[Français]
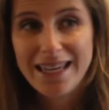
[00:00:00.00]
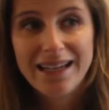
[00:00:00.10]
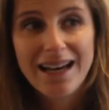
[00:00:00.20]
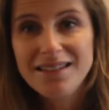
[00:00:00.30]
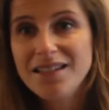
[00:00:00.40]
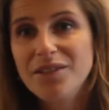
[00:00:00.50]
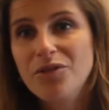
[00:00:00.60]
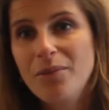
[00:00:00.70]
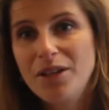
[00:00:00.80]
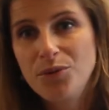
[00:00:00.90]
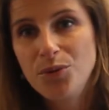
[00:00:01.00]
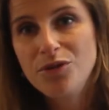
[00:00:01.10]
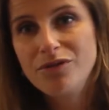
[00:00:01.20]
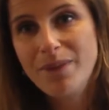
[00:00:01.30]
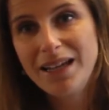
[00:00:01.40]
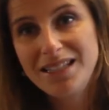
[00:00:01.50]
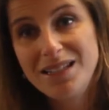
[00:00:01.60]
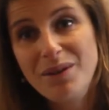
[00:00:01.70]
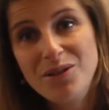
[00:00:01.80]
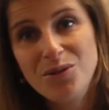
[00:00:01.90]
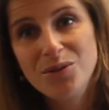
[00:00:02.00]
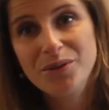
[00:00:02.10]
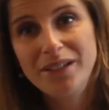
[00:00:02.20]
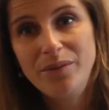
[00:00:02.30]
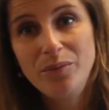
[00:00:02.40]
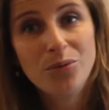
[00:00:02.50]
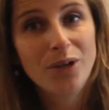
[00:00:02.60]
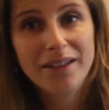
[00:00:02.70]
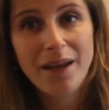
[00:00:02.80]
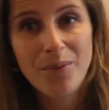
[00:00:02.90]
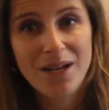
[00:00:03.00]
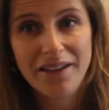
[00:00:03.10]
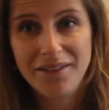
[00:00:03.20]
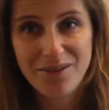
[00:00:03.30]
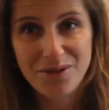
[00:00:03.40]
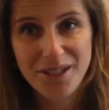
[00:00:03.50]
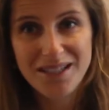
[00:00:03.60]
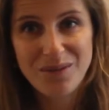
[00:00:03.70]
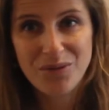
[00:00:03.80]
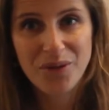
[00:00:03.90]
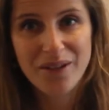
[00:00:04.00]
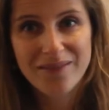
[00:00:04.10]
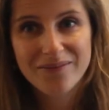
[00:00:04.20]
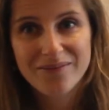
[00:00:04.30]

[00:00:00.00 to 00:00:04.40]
et grâce à cette formation, je fais partie des bases de données pour être appelée à intervenir si besoin.